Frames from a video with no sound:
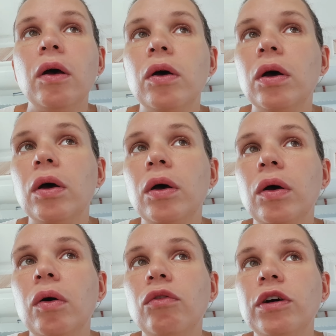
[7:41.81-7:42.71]

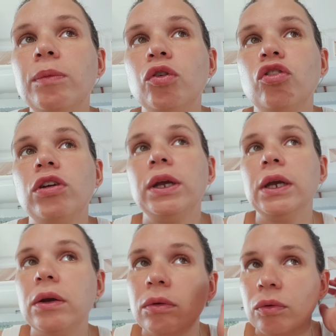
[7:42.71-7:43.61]
on va
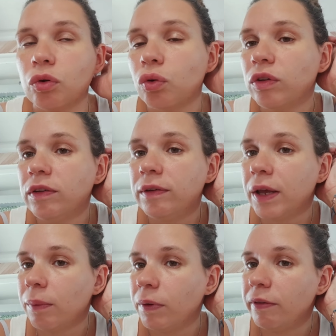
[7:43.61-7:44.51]
manger
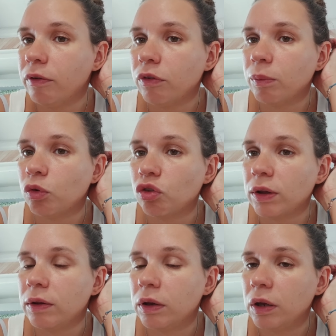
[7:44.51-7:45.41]
crudité à midi, on va
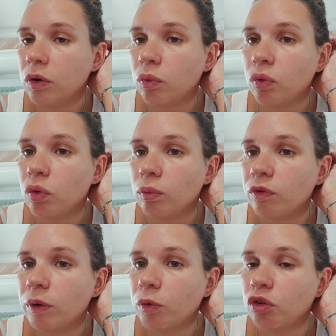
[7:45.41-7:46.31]
manger des concombres,
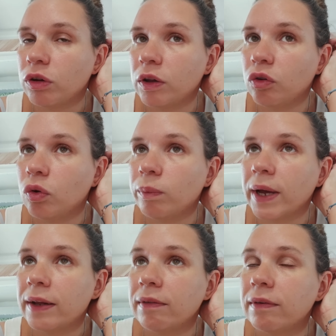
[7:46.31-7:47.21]
on va manger des
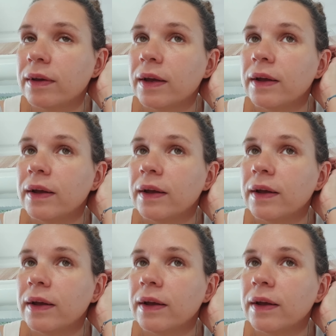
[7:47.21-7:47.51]
tomates.